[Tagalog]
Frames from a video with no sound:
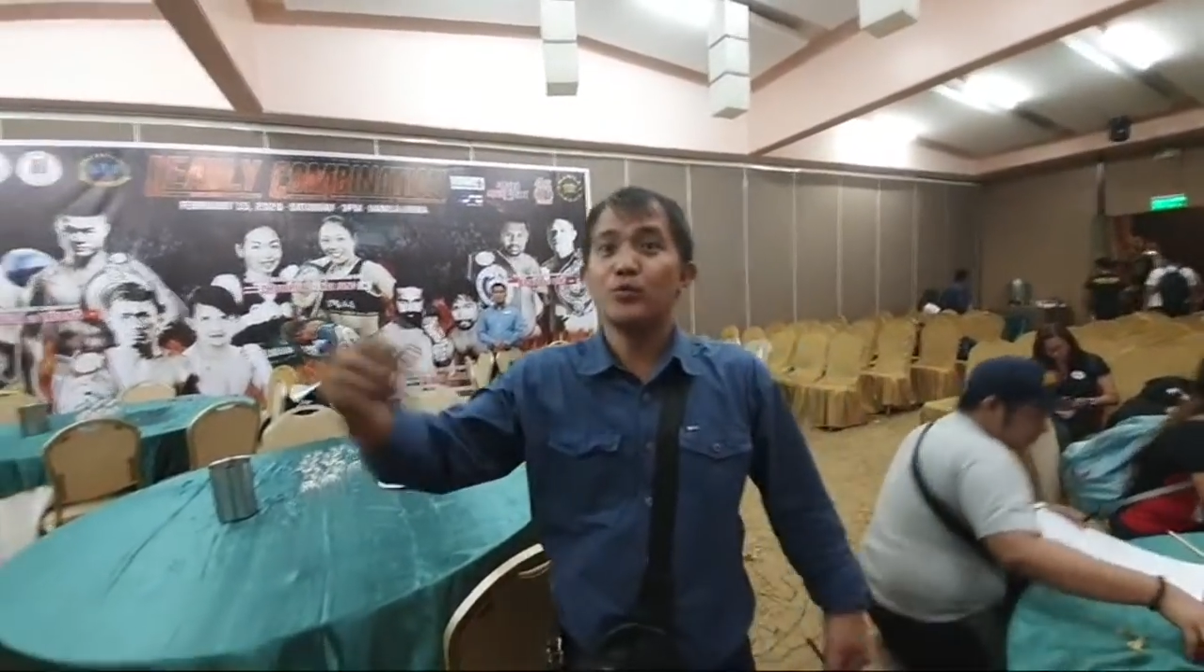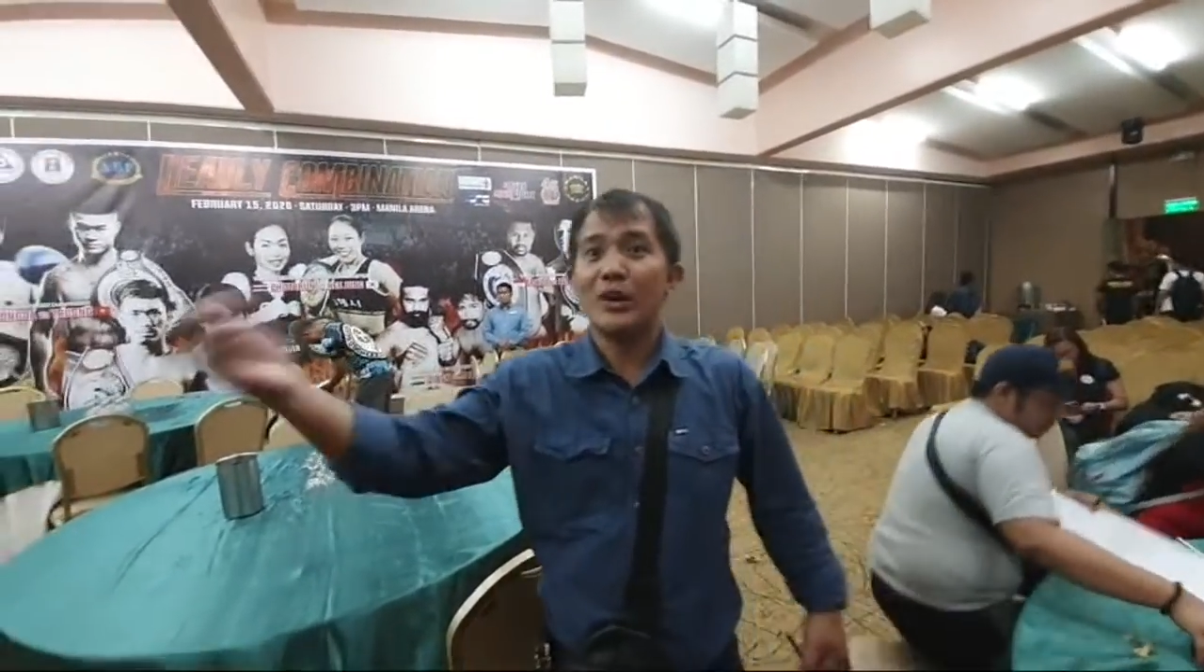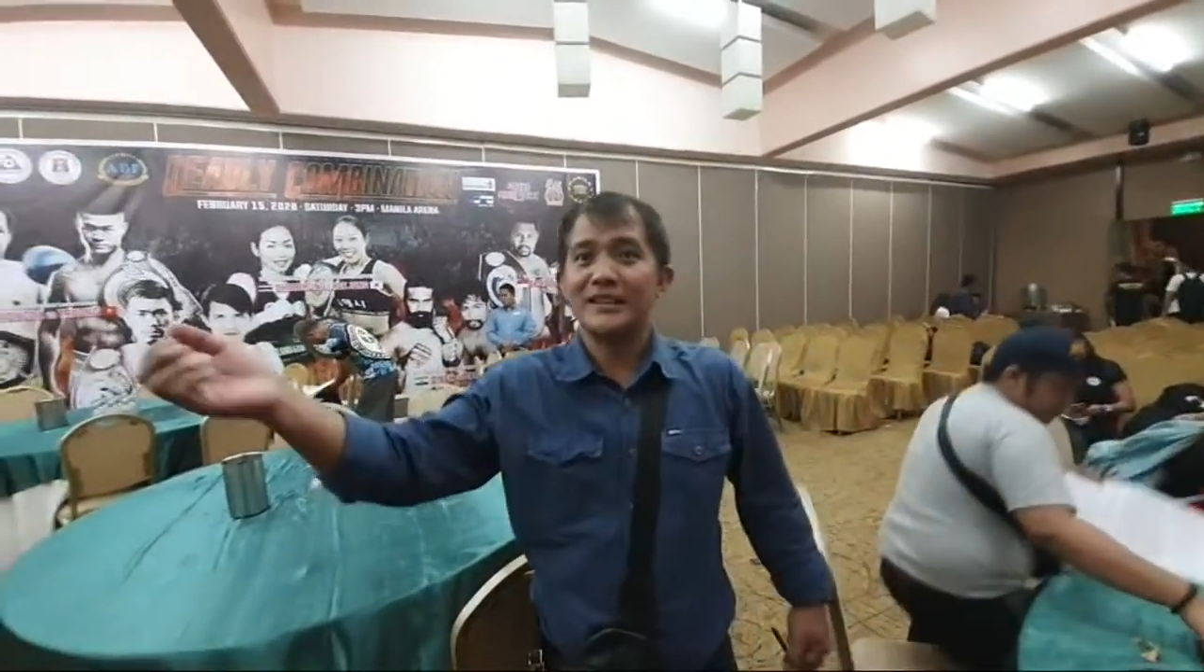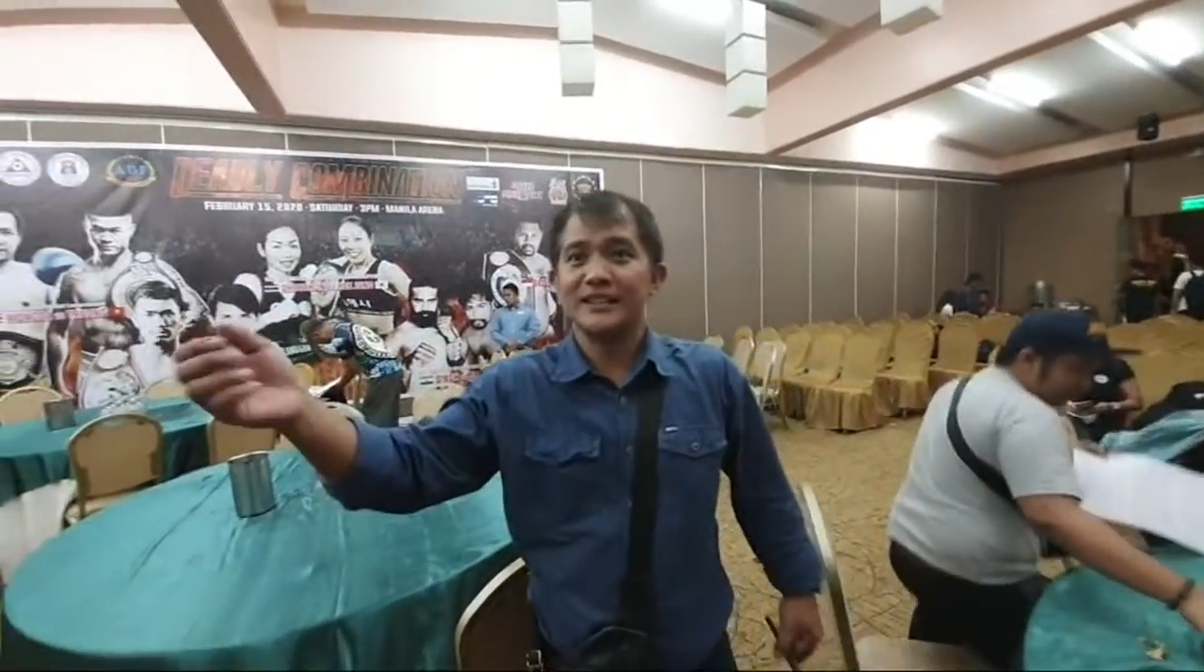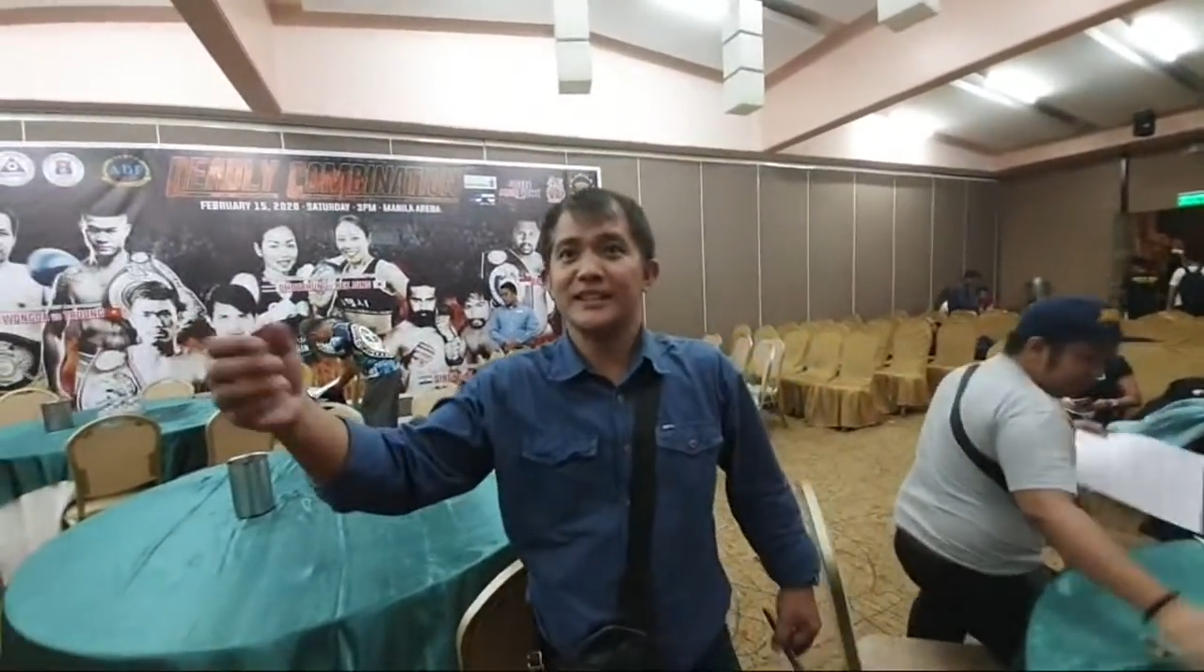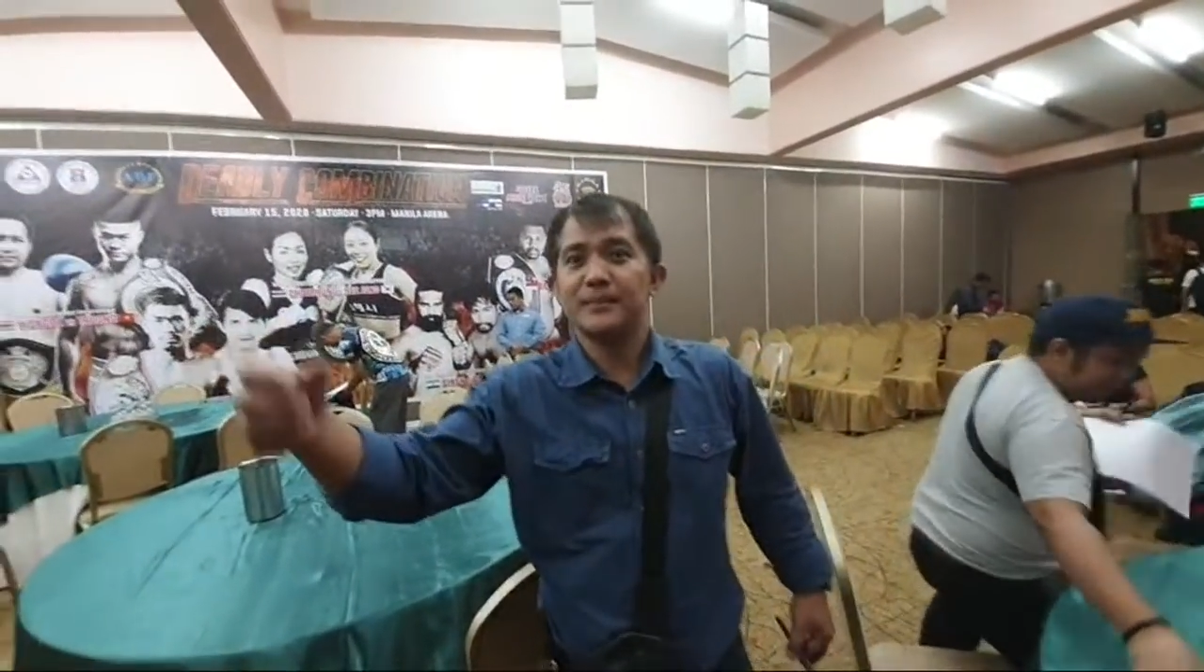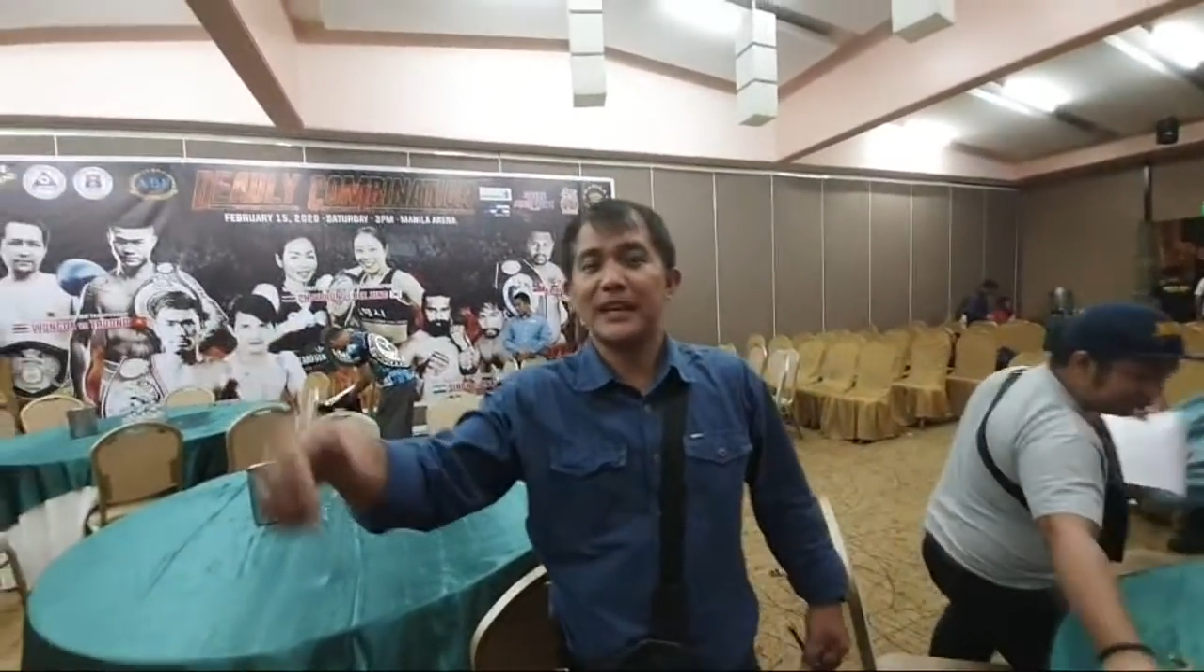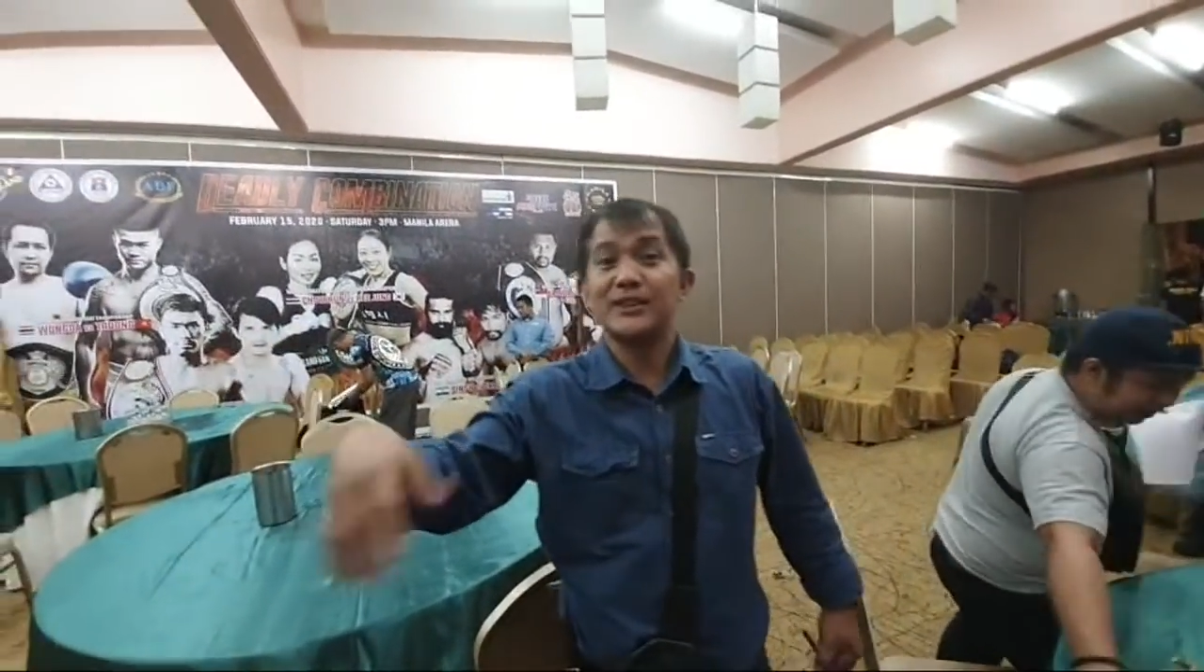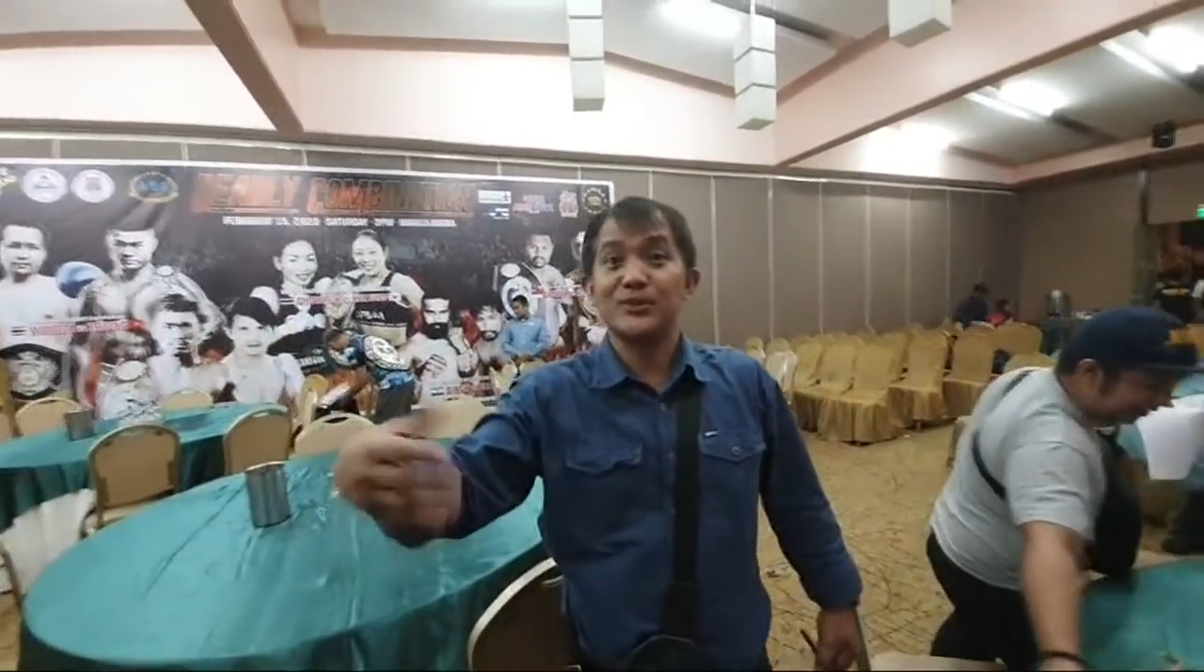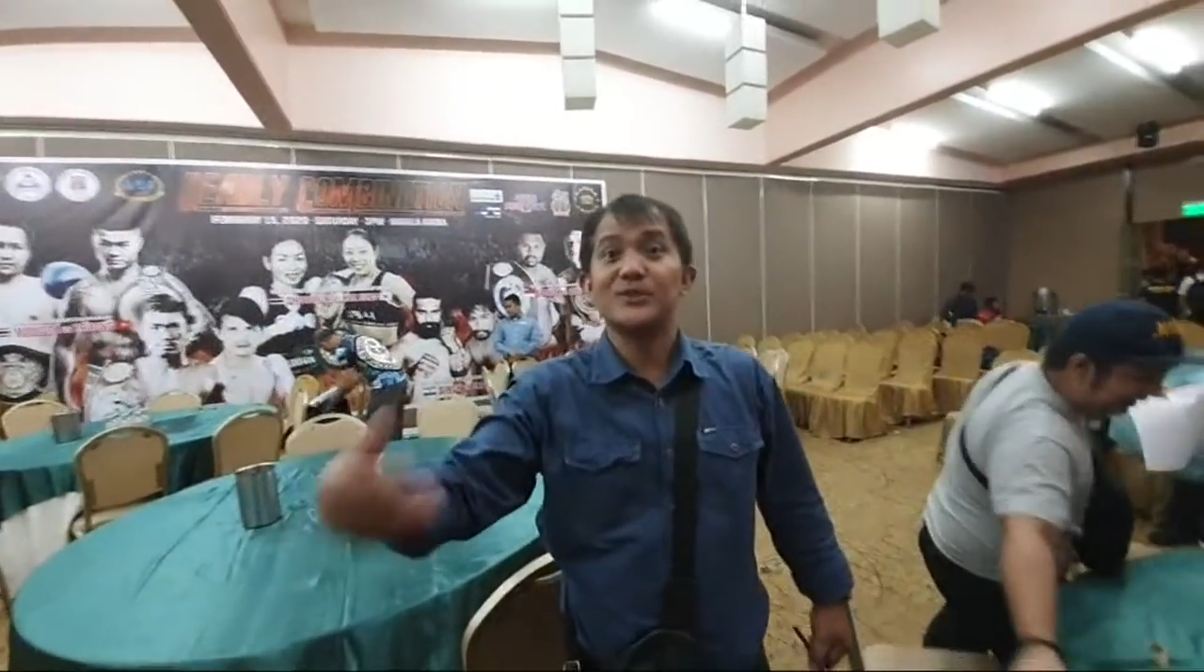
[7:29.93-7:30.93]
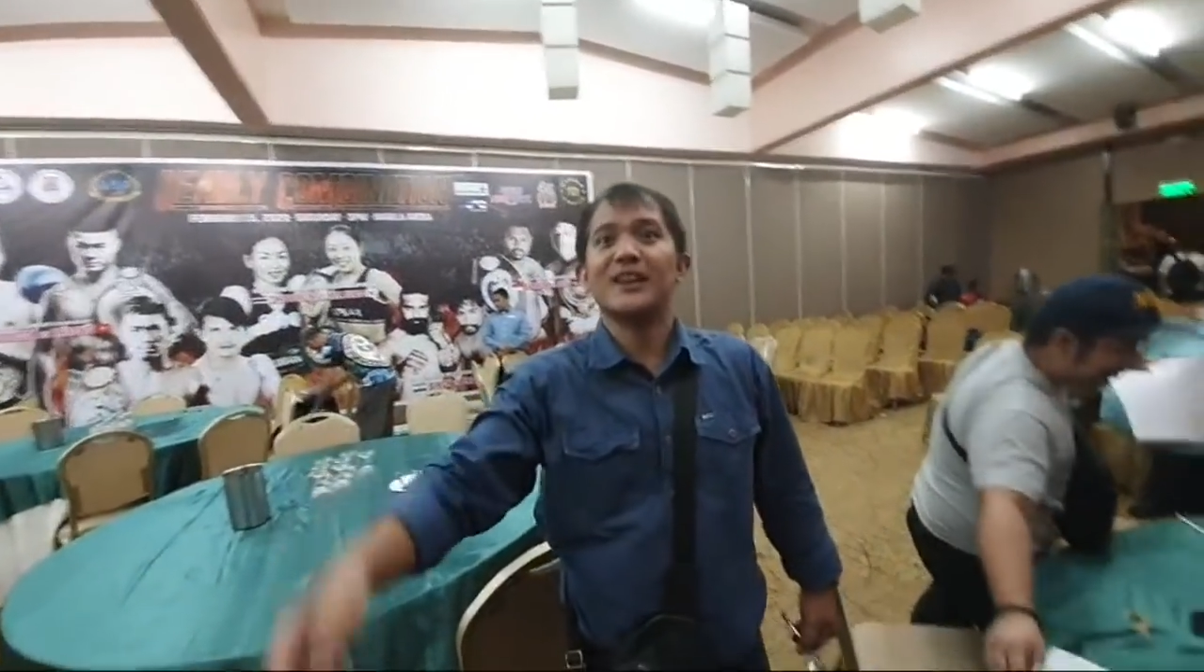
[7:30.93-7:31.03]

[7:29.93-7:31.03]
bukas malalaman.